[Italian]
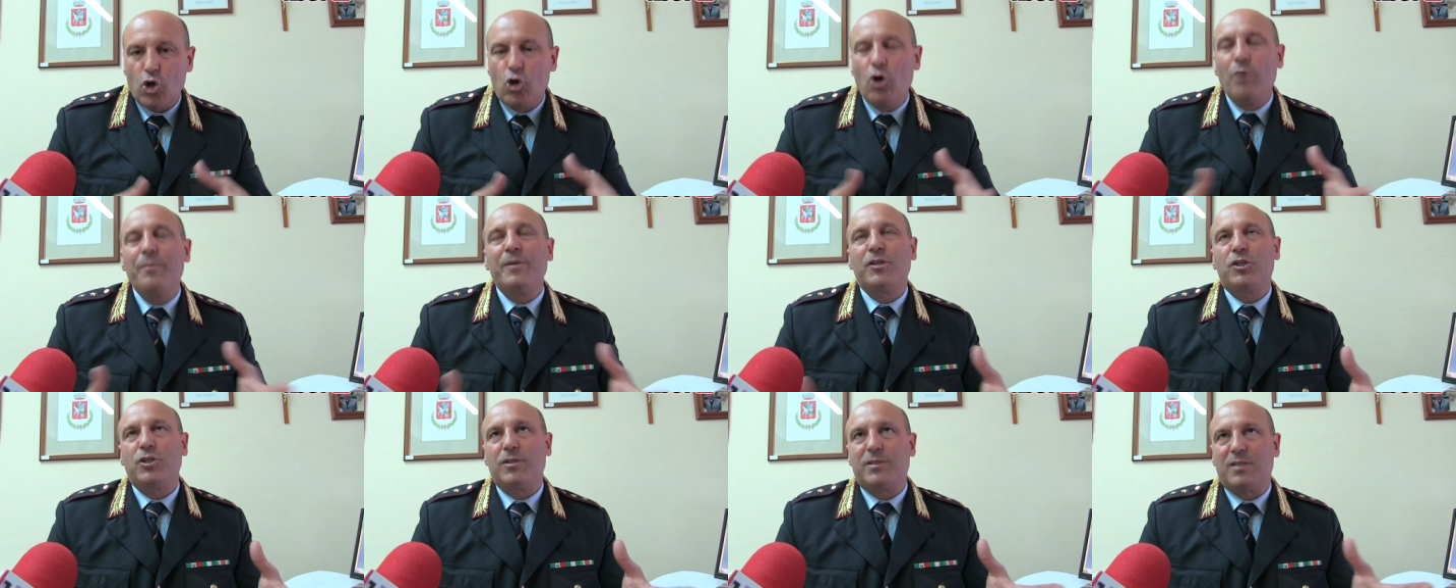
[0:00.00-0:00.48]

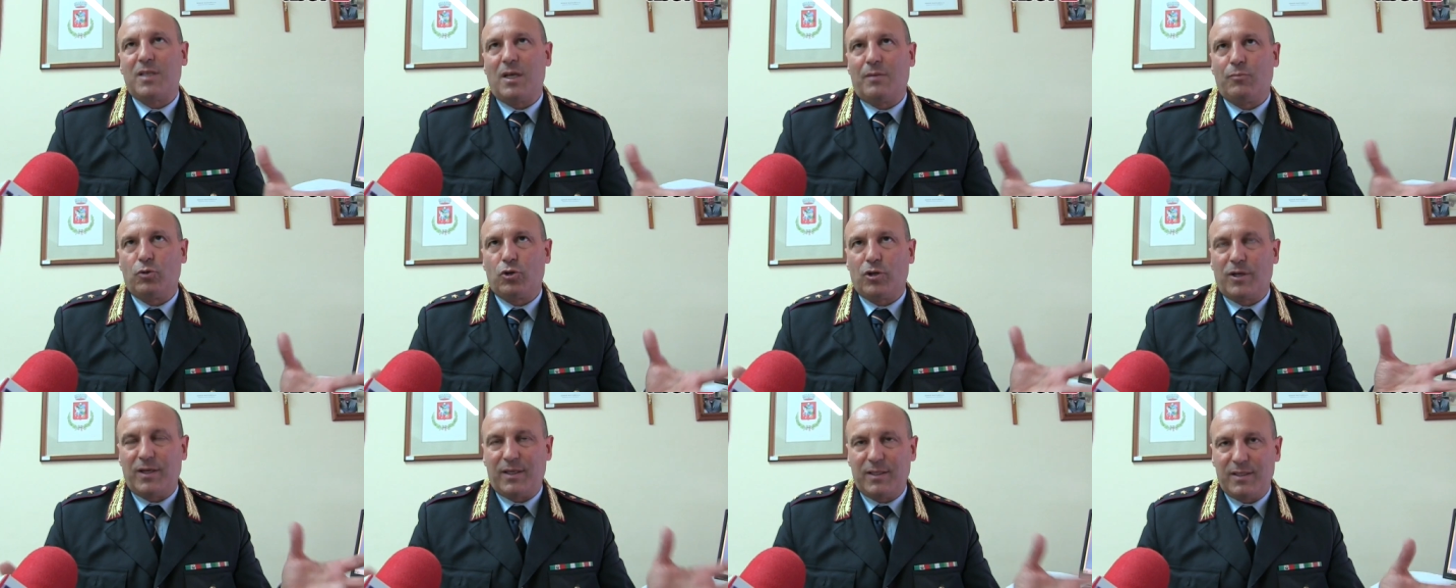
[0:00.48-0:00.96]
Come ci
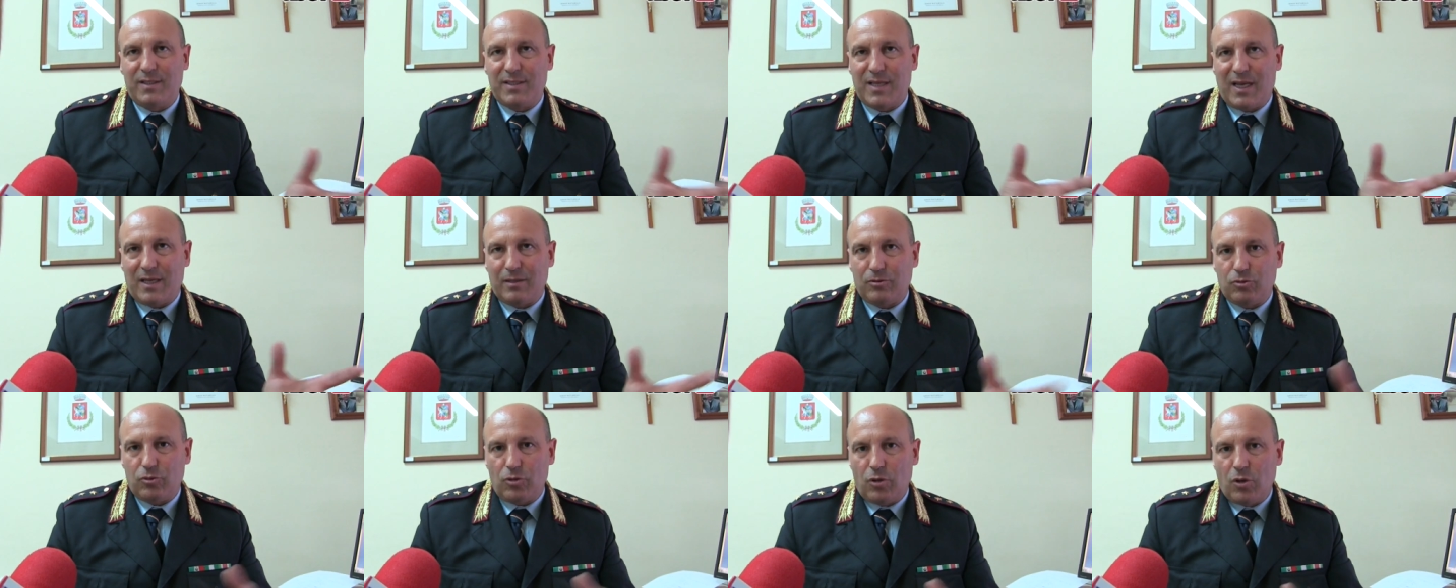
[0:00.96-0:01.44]
stiamo
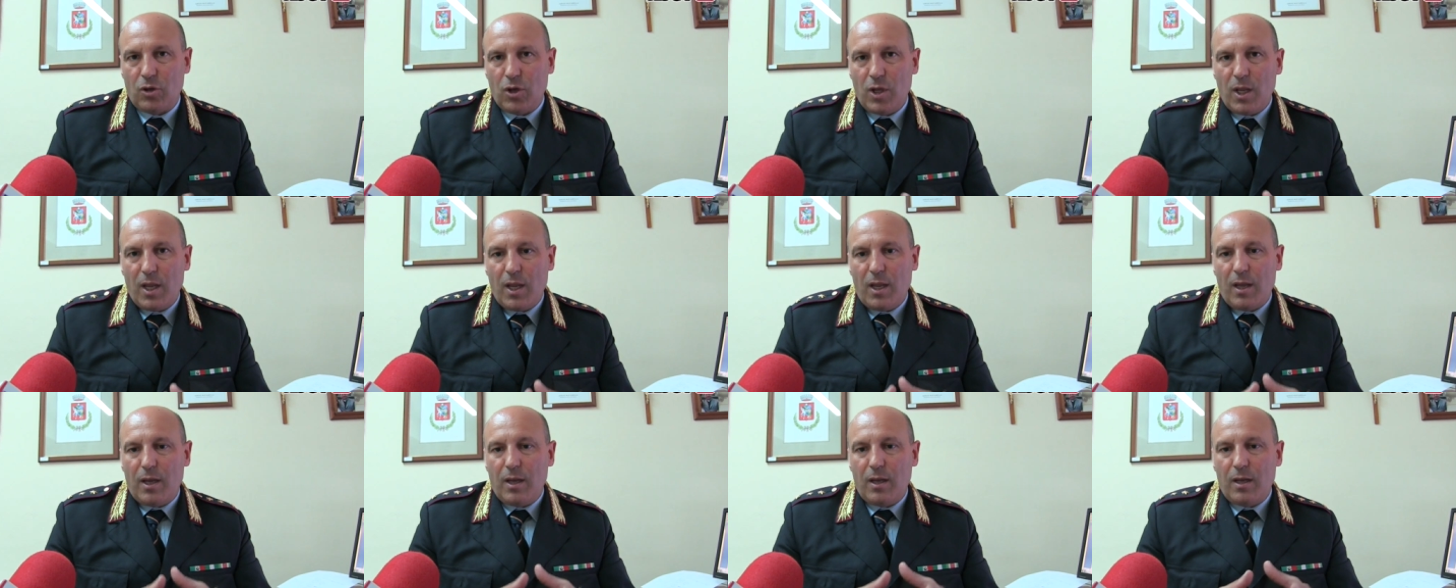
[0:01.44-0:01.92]
organizzando?
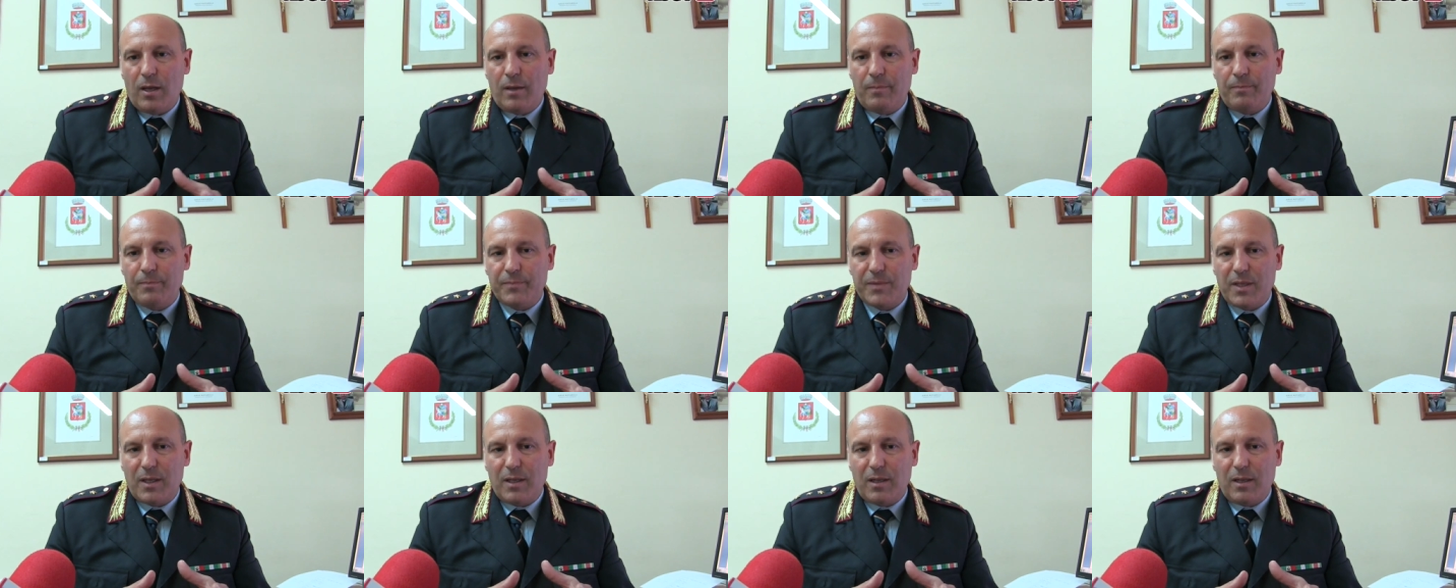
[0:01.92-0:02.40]

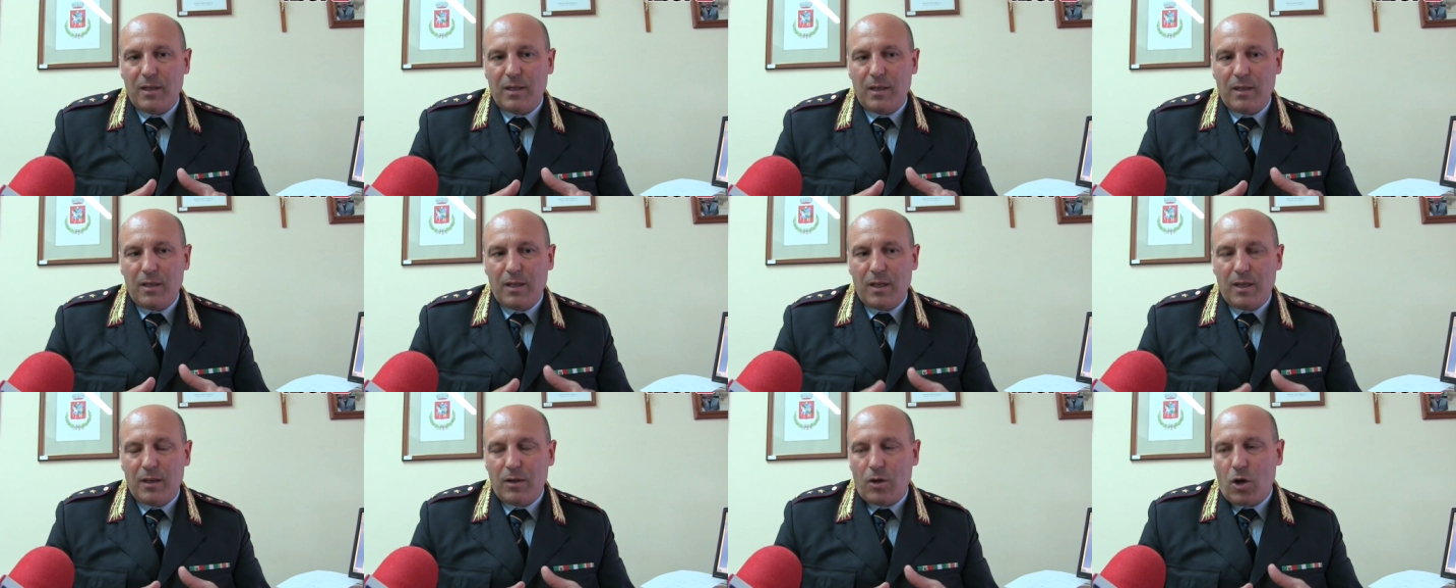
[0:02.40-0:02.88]

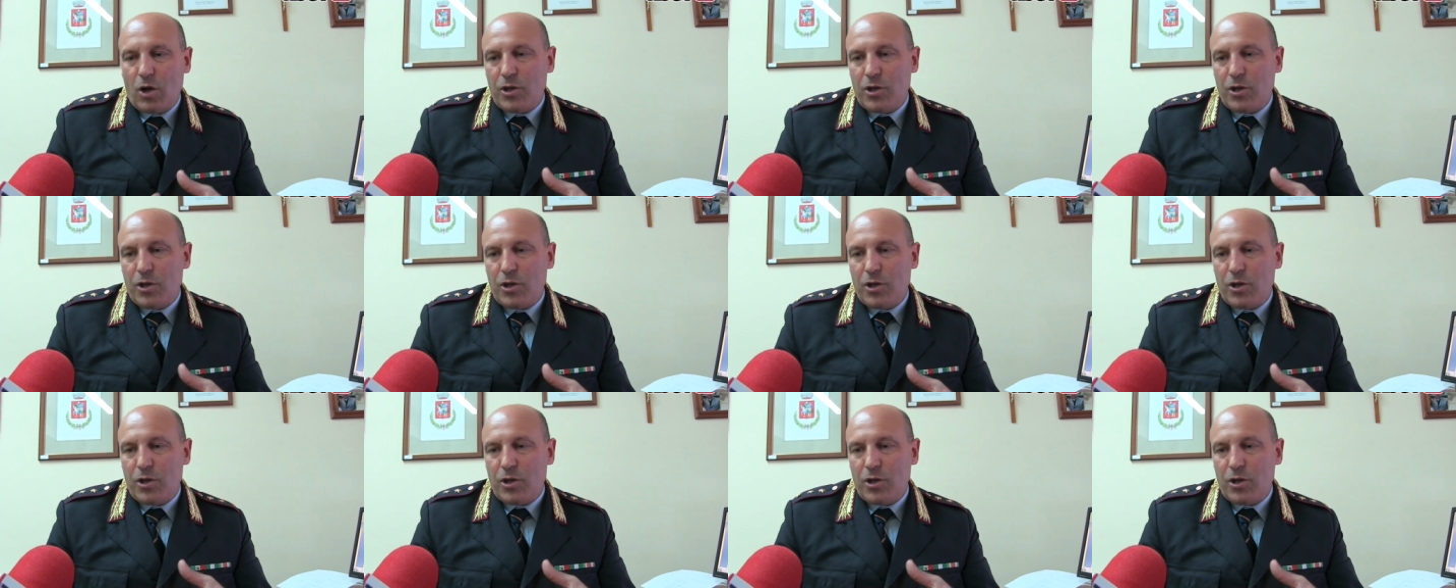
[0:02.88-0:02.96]
Ehm,